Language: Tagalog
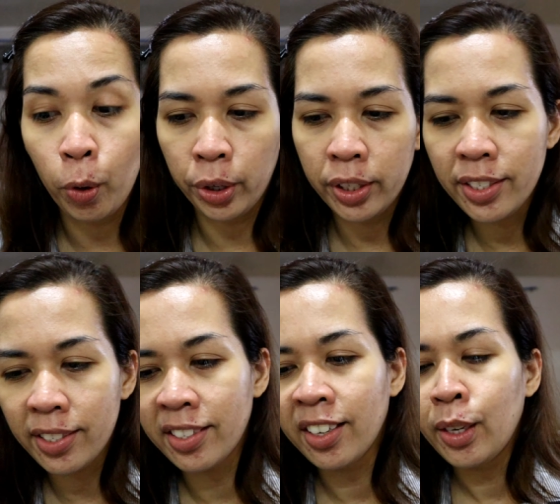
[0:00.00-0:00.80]

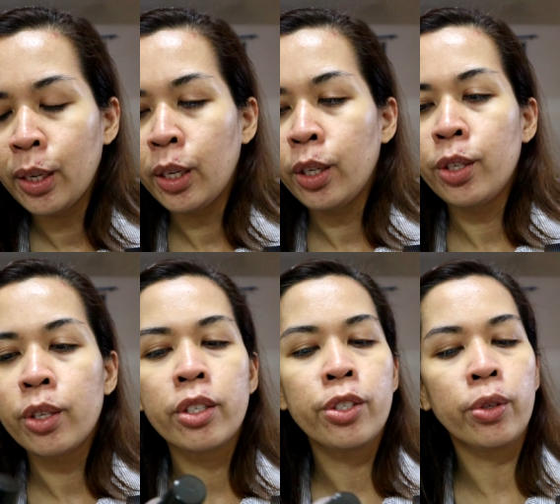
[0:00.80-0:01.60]
pores,
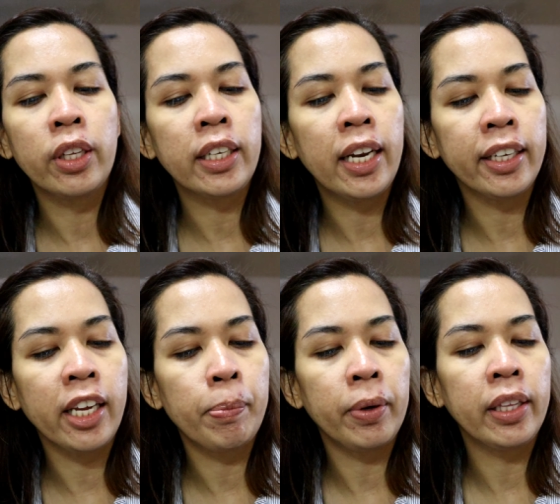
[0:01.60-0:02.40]
so,
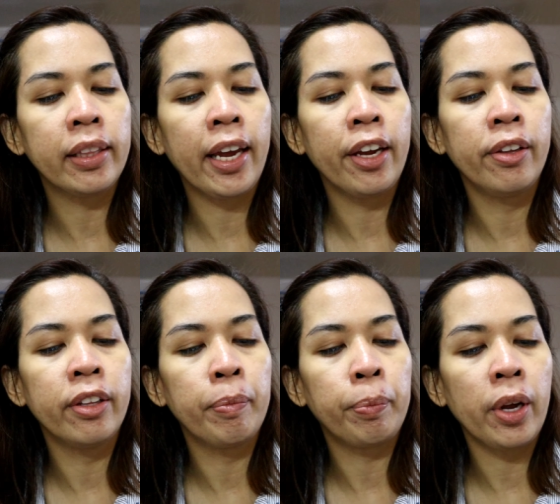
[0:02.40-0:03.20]
naglalagay pa rin tayo
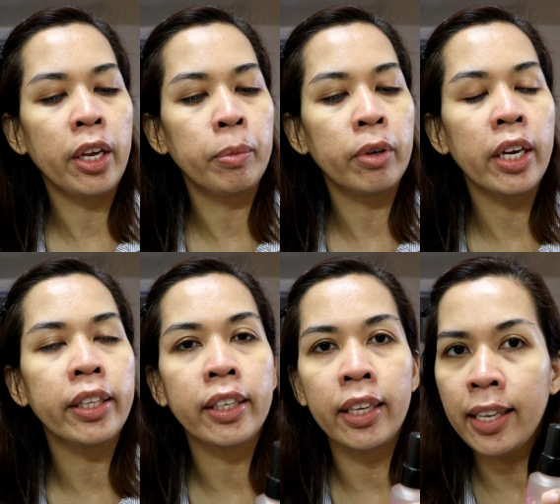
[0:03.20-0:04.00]
ng primer. At
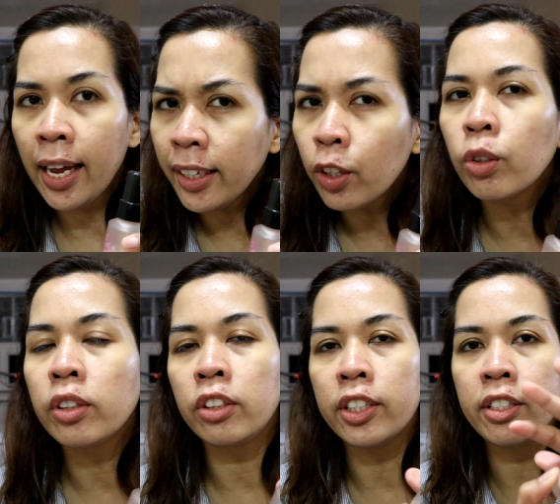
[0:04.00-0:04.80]
ang like kong
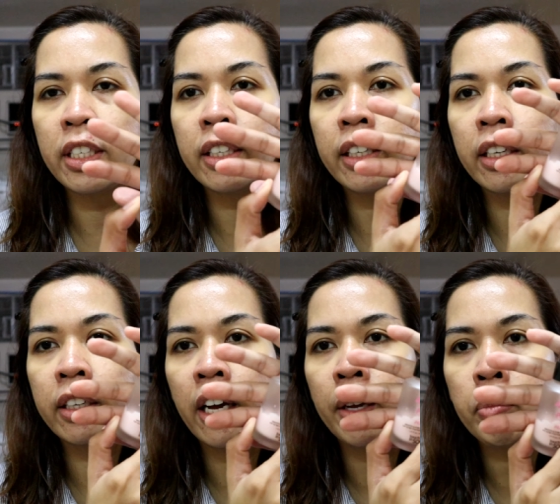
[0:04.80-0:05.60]
trusty na
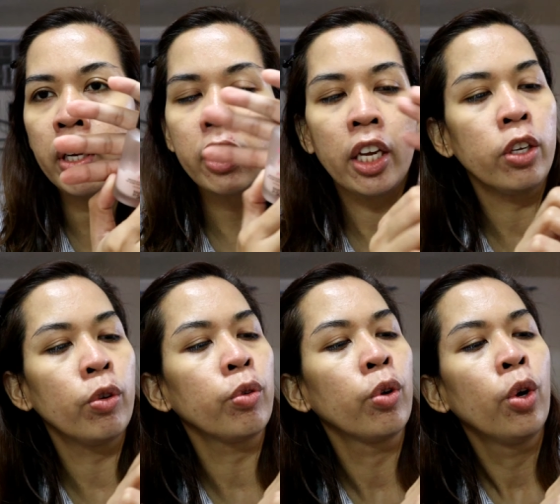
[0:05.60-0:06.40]
ginagamit ay
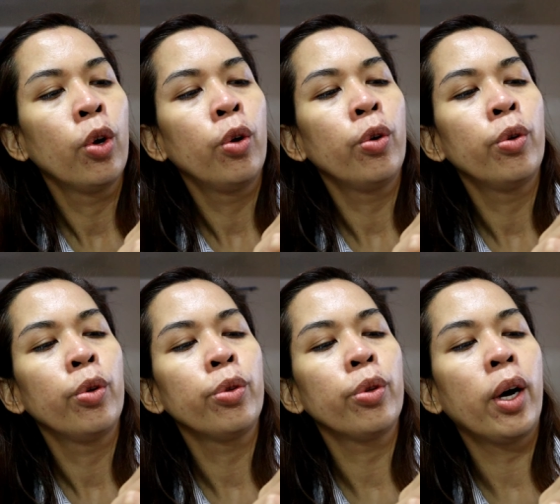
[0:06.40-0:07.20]
yung
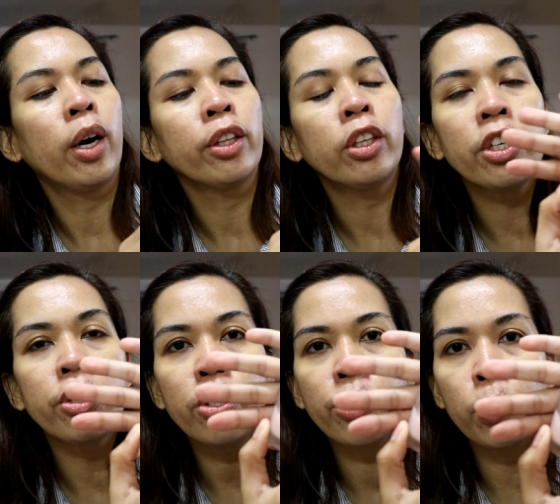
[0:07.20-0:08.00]
uh, Touch
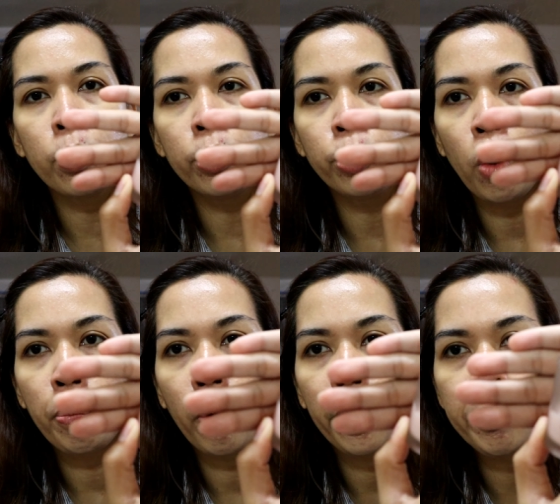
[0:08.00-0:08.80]
and Soul No
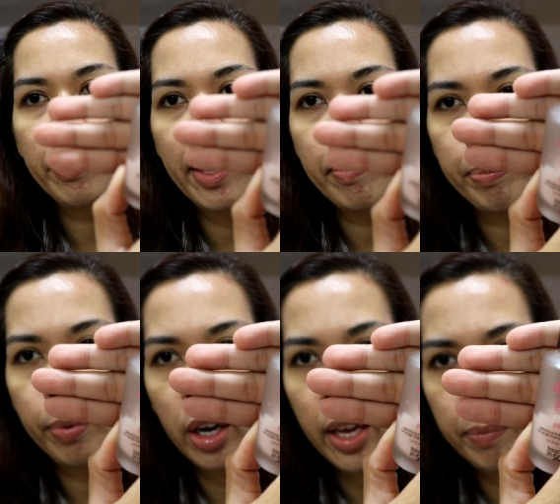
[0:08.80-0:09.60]
Problem
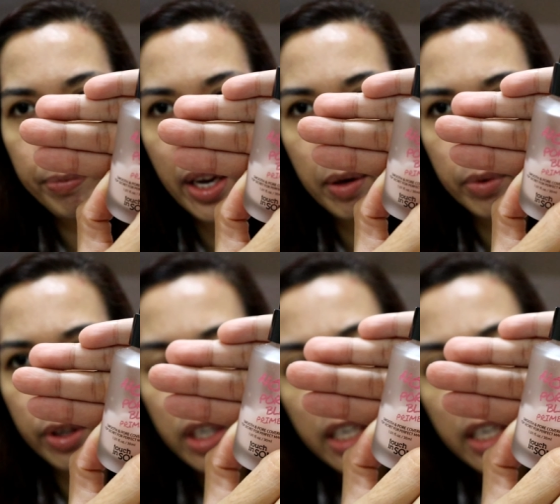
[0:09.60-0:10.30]
Primer.